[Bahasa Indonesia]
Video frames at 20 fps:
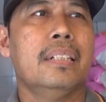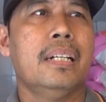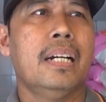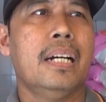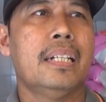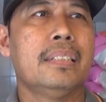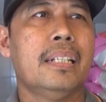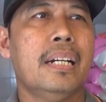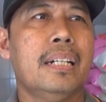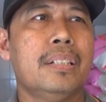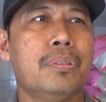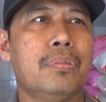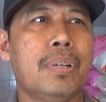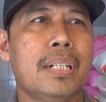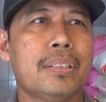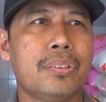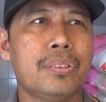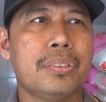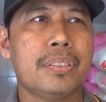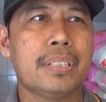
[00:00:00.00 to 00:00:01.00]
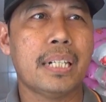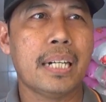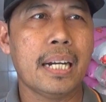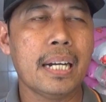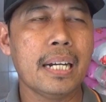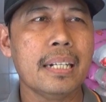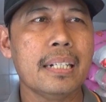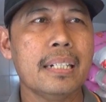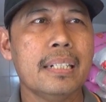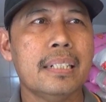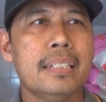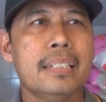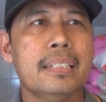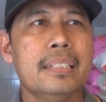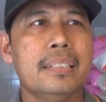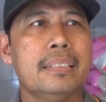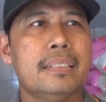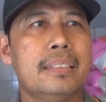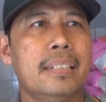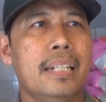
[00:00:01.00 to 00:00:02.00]
hanya dua ton setengah
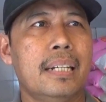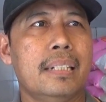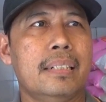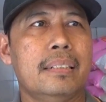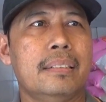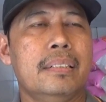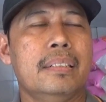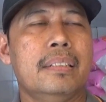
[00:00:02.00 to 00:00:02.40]
dan